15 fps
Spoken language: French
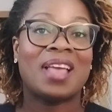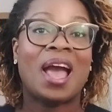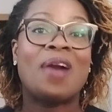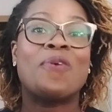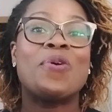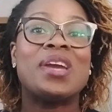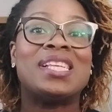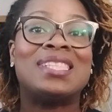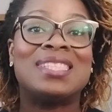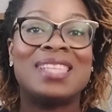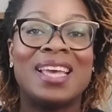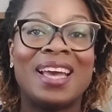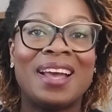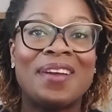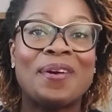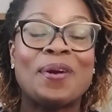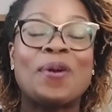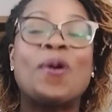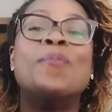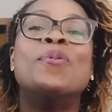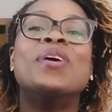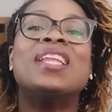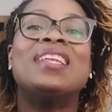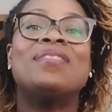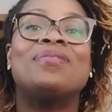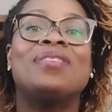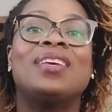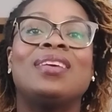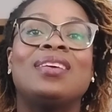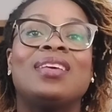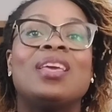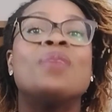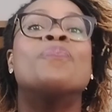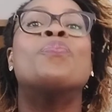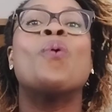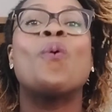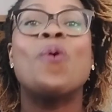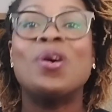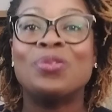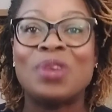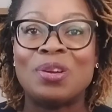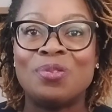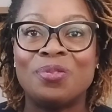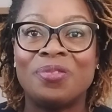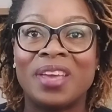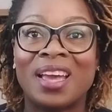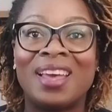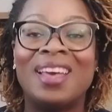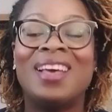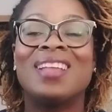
À quoi il sert Comment il est fait et pourquoi on doit le faire